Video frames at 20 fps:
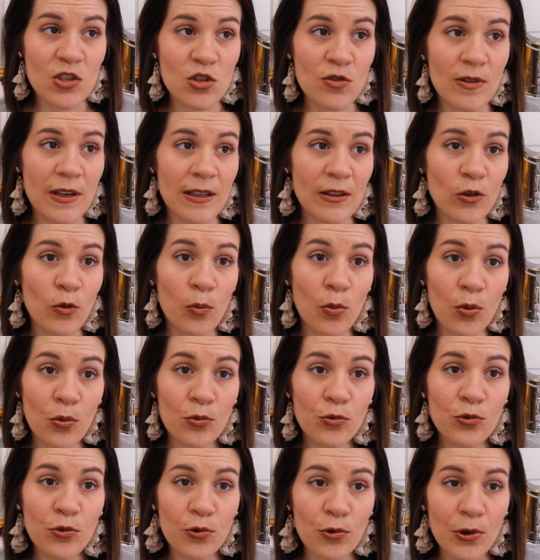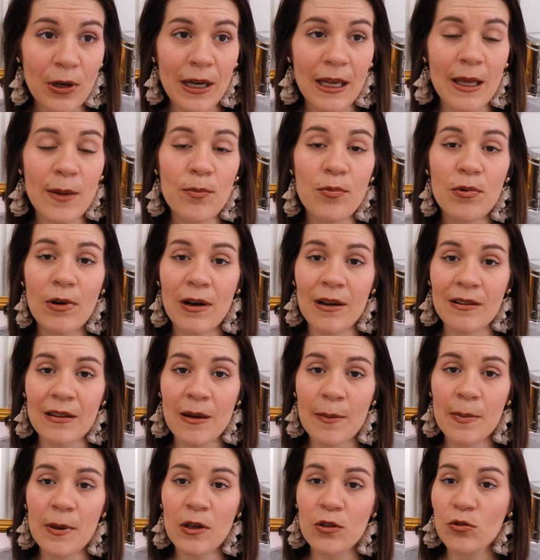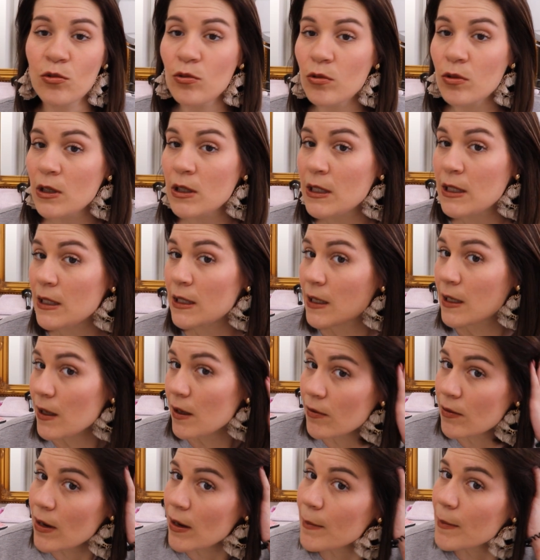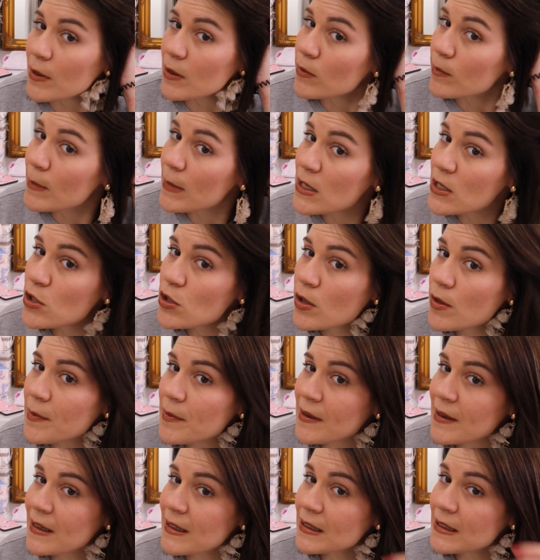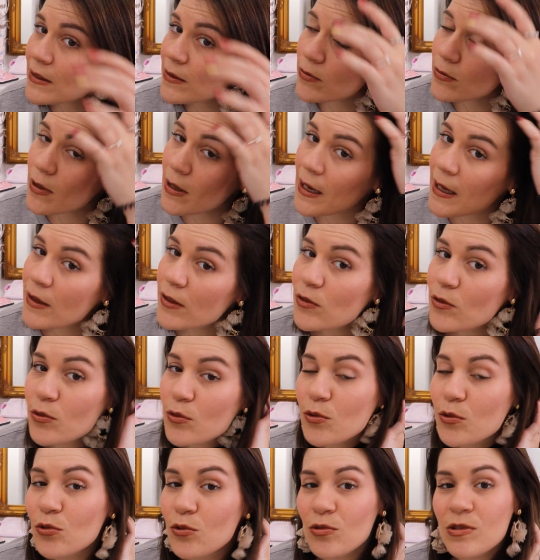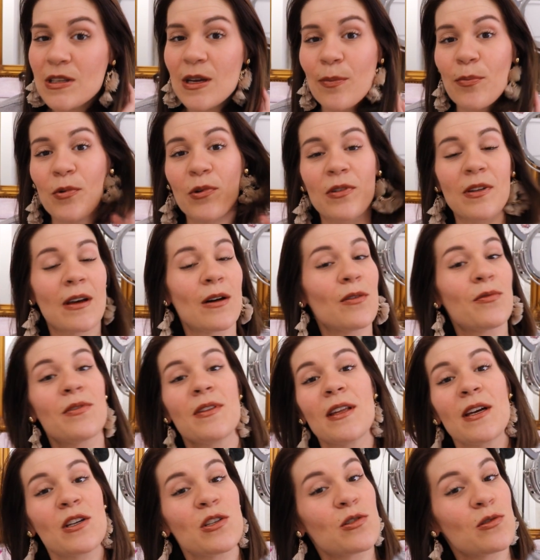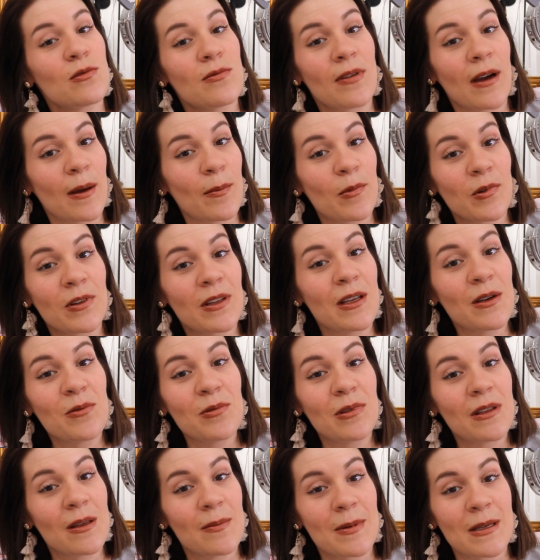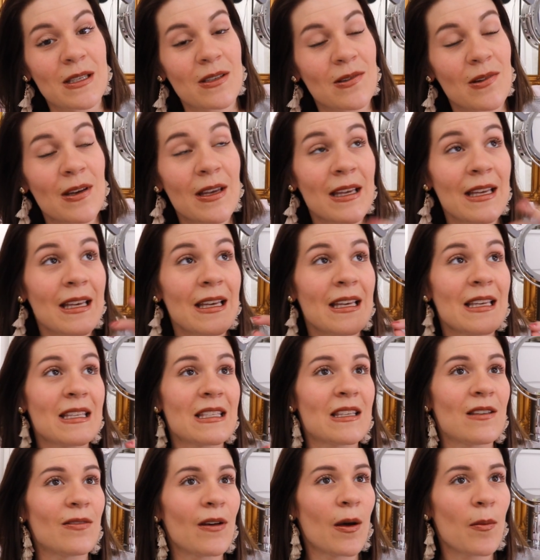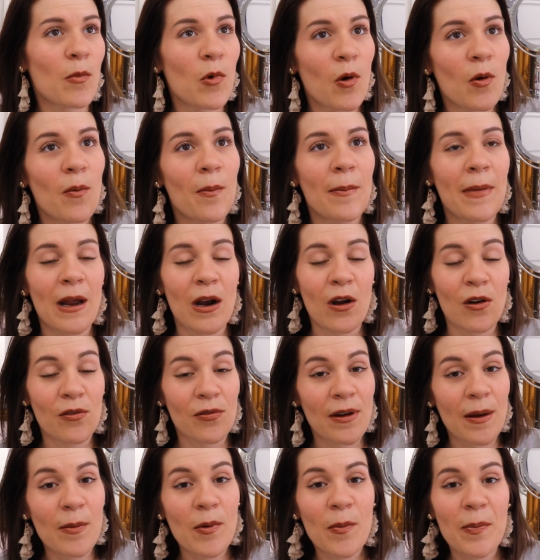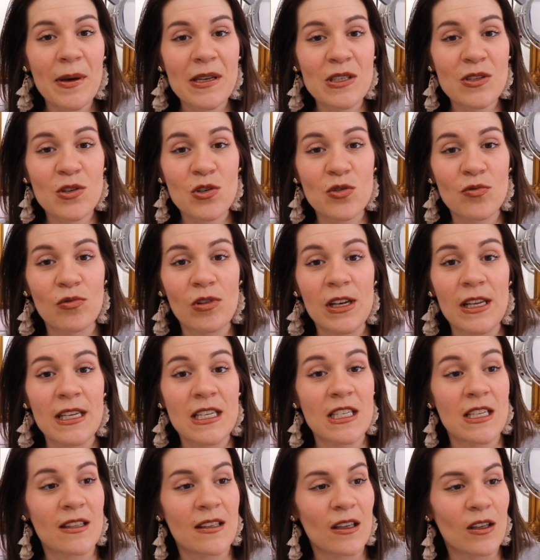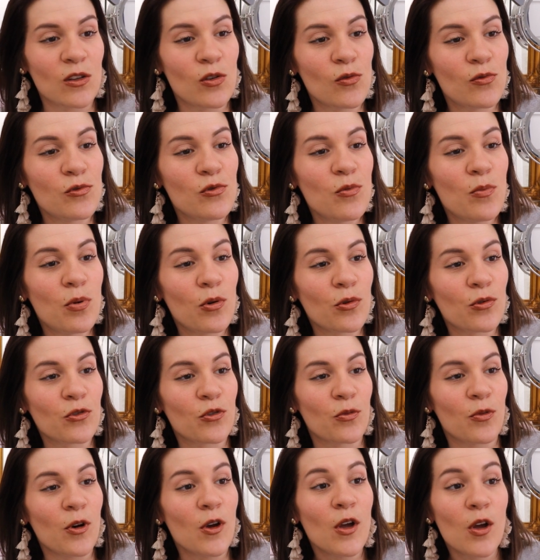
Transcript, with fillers: je devais être blond doré pour rattraper le tout. Et voilà, maintenant bah, je suis comme ça. Voilà, donc tout ça pour ça, au final je suis vraiment dégoûtée parce que c'est vraiment, mais alors vraiment pas ce que je voulais. J'étais redevenue blonde